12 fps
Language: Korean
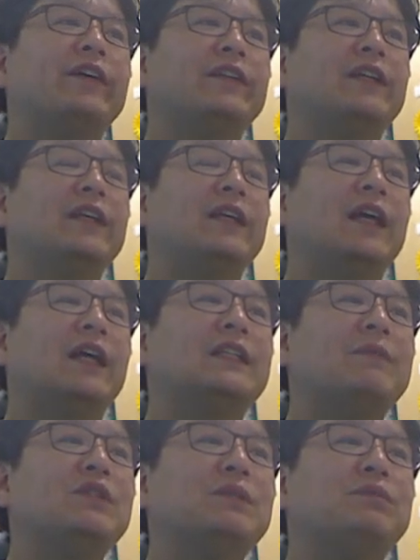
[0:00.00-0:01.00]
근데 이게 한
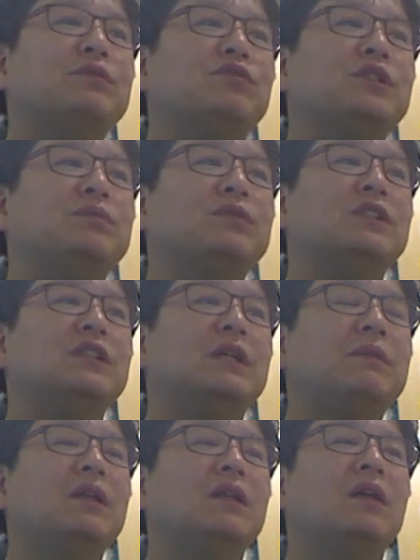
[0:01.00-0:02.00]
30분, 90분
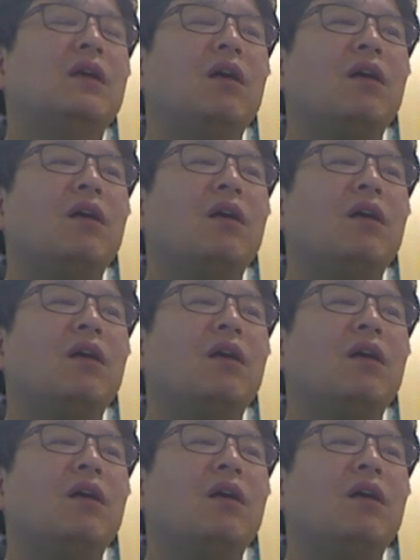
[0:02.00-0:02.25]
지나면